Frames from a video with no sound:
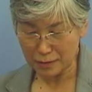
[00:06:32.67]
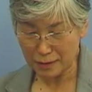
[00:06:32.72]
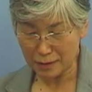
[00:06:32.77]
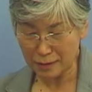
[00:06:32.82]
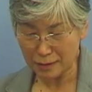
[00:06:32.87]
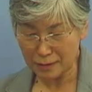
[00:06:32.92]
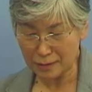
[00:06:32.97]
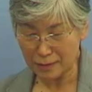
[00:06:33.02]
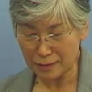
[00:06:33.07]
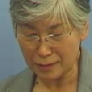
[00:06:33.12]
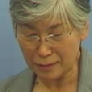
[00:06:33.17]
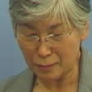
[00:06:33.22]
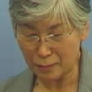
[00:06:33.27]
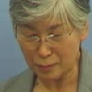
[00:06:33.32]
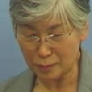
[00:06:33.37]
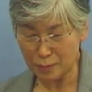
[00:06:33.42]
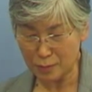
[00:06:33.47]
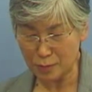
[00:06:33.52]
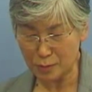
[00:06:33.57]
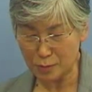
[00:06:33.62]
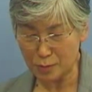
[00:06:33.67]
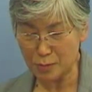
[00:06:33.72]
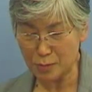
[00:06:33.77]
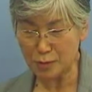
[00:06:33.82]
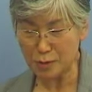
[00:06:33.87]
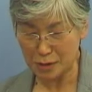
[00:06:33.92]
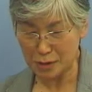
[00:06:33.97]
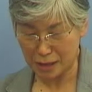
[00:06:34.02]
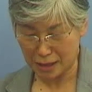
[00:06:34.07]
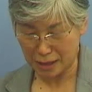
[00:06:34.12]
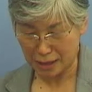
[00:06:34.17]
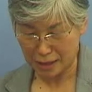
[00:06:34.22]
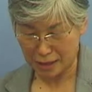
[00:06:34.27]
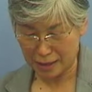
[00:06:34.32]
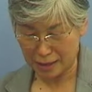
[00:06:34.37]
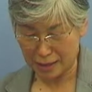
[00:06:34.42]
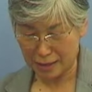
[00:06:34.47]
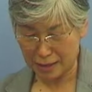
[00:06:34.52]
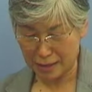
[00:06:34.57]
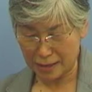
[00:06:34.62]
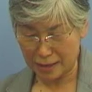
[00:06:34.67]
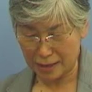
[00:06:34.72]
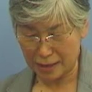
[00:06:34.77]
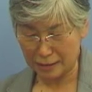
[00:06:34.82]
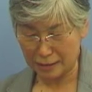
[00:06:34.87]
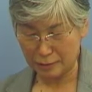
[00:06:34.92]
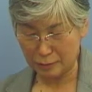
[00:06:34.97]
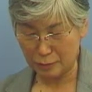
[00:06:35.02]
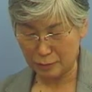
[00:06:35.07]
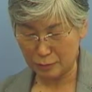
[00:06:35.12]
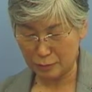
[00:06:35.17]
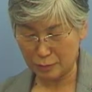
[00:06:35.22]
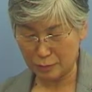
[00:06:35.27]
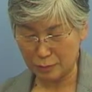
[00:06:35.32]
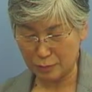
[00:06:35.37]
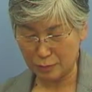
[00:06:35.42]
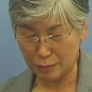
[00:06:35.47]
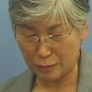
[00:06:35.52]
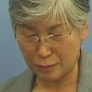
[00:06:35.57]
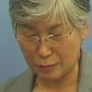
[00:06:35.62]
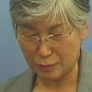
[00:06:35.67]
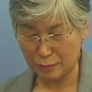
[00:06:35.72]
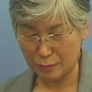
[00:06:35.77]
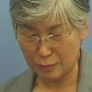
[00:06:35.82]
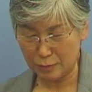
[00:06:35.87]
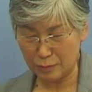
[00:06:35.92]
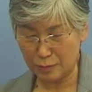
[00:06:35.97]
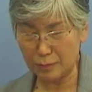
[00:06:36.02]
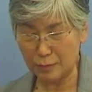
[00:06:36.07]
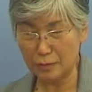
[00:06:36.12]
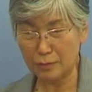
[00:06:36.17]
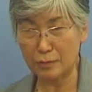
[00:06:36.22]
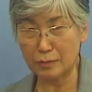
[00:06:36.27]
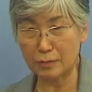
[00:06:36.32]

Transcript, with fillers: 多くの方々がこうスムーズにあの